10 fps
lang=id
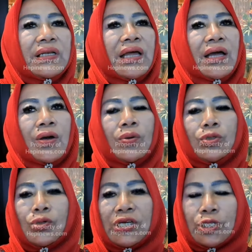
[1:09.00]
Nah,
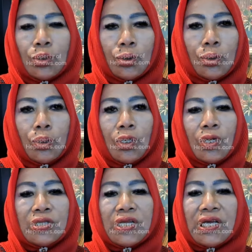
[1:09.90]
untuk itu
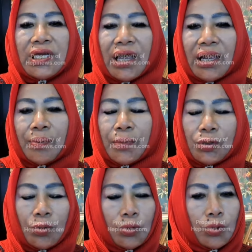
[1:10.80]
tinggal
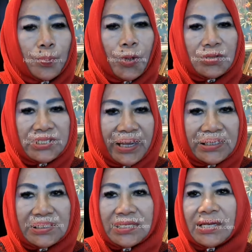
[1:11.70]
menunggu
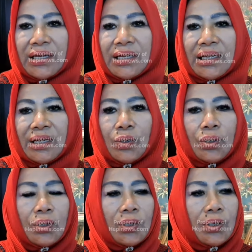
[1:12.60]
proses
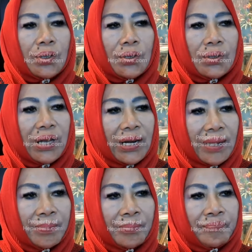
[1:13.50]
uh,
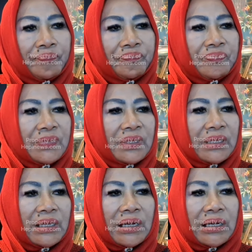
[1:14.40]
dalam
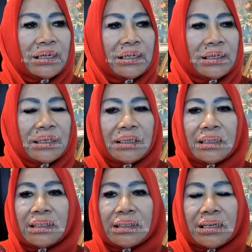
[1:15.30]
uh,
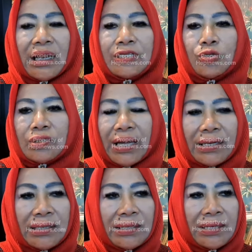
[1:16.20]

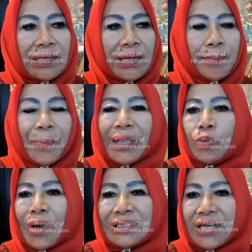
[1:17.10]
kelanjutan
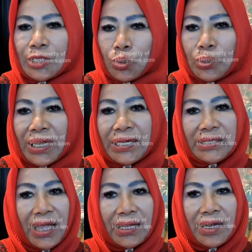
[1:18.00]
P21 yang
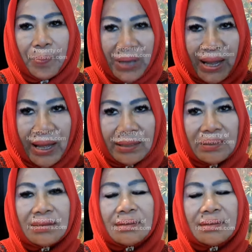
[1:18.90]
kita harapkan.